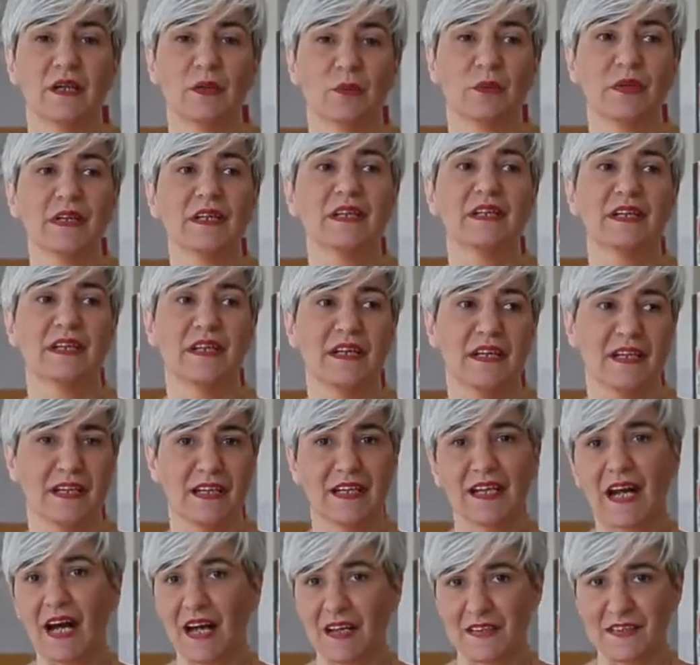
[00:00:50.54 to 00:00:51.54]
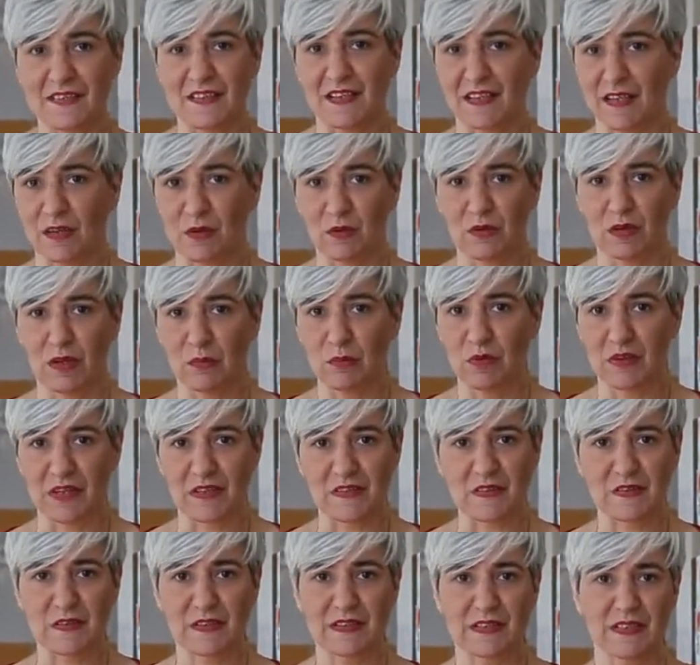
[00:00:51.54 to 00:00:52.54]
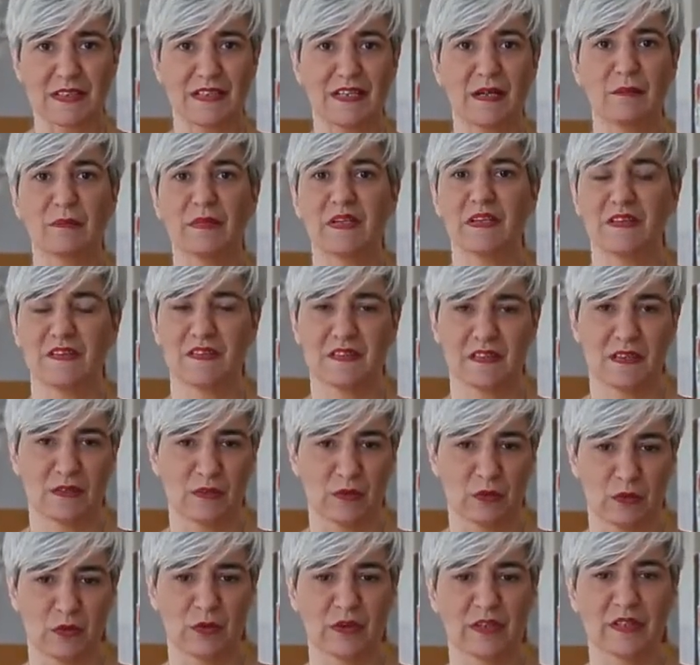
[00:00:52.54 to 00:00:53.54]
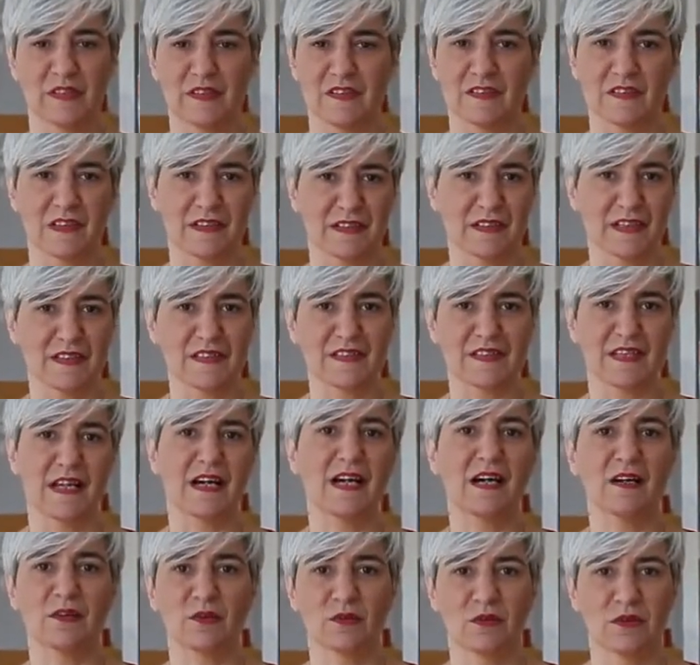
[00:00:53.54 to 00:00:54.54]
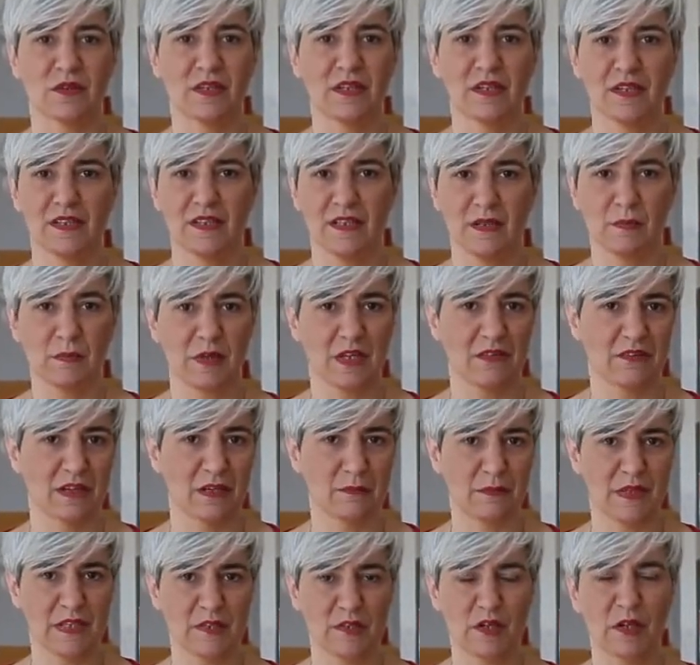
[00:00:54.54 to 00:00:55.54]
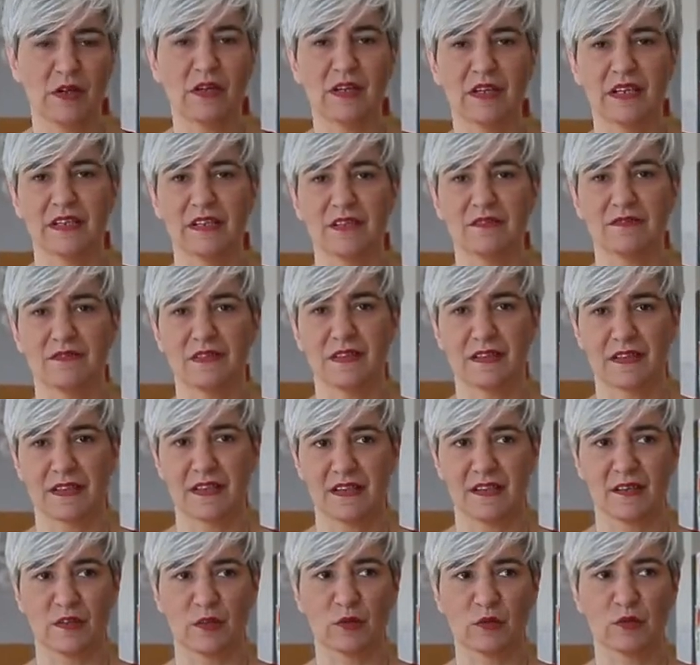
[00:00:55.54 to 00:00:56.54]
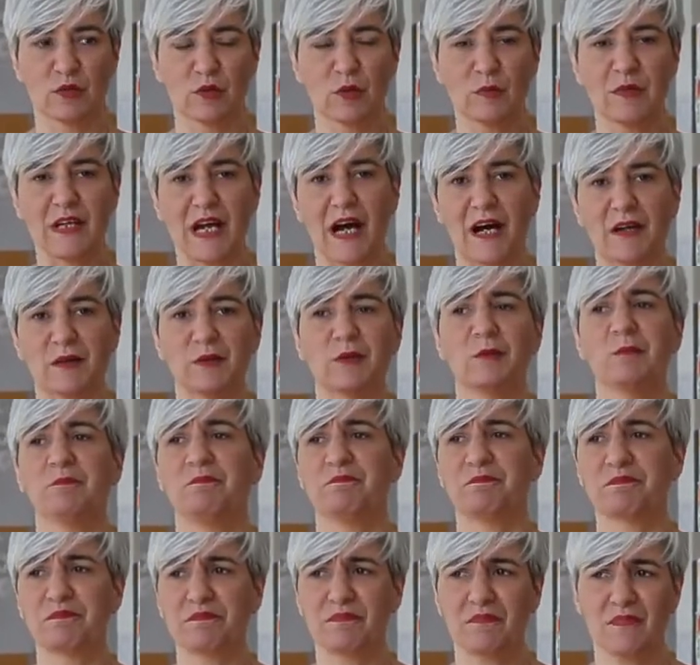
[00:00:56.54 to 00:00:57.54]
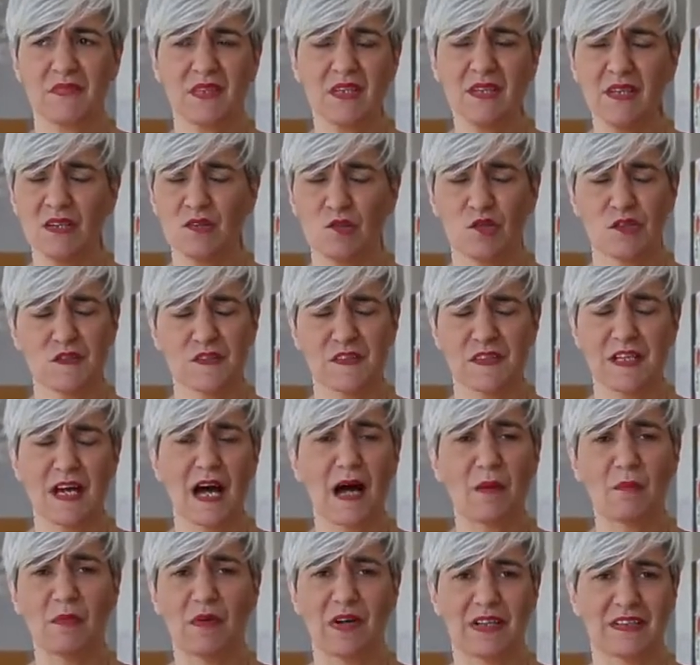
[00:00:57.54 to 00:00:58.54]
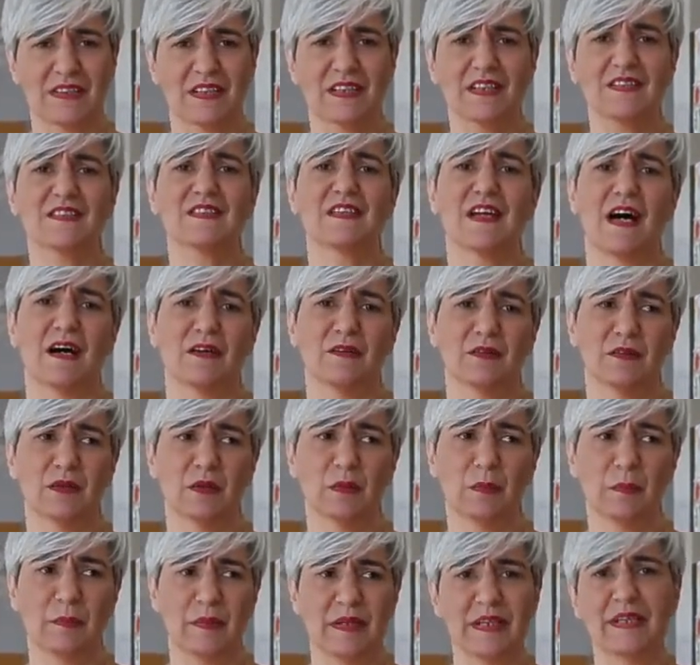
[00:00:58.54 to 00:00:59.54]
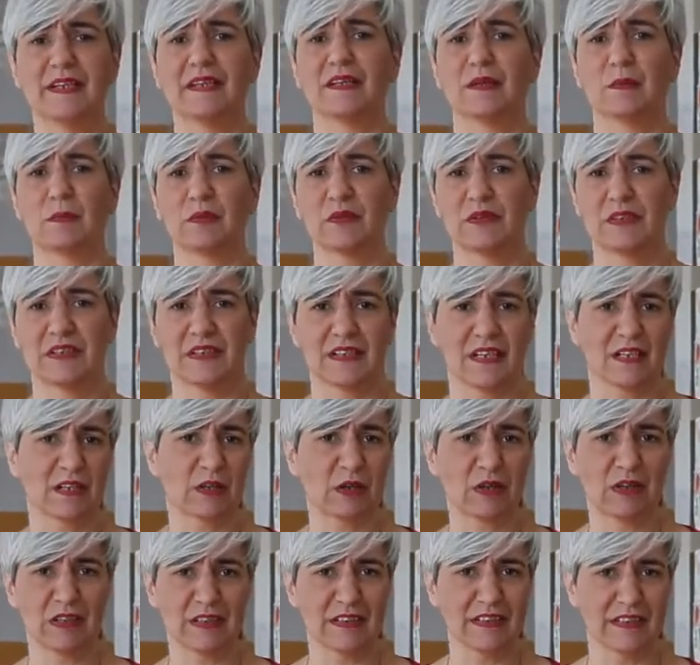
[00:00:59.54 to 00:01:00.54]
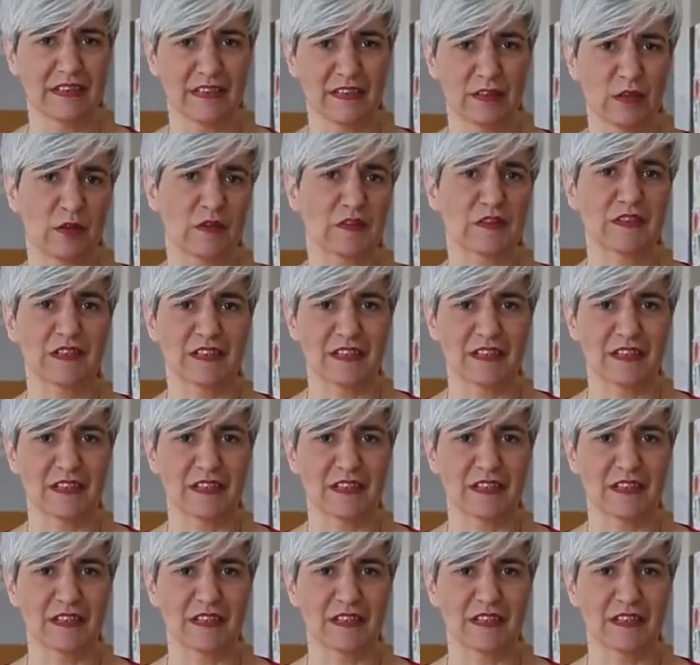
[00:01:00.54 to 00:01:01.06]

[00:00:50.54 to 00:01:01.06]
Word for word: Quindi grazie alla collaborazione degli amministratori di San Nazaro, di Pieve Albignola, di Ferrere e di Ottobiano ci stiamo attrezzando per poter accogliere i nostri